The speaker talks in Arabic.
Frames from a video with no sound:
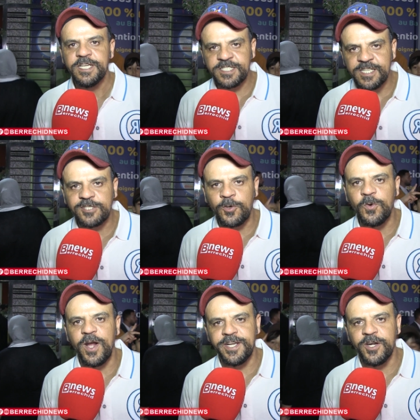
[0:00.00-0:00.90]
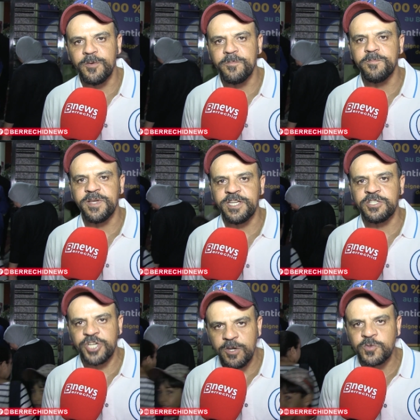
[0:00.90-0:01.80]
استطاعوا انهم
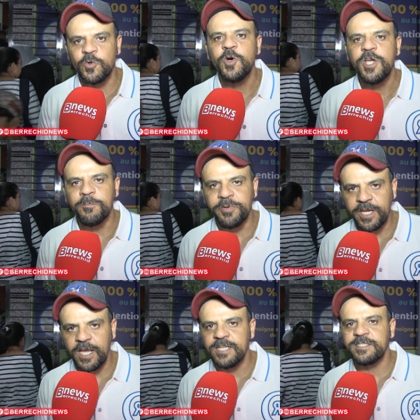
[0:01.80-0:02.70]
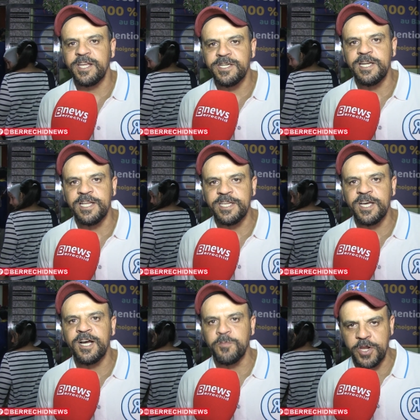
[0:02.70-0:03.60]
يتجاوزوا بالنقاط يعني اللي
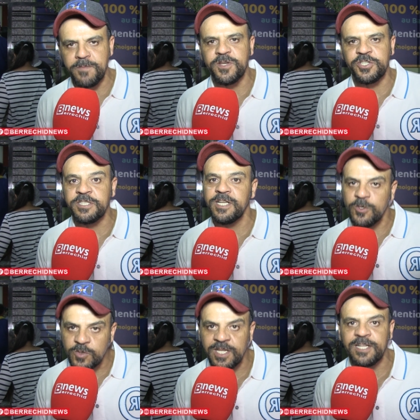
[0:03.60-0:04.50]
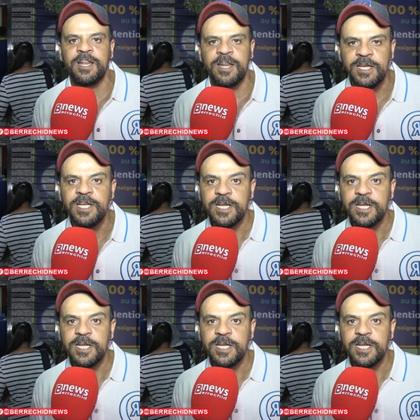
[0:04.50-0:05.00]
هي مهمه جدا اللي وصلت ل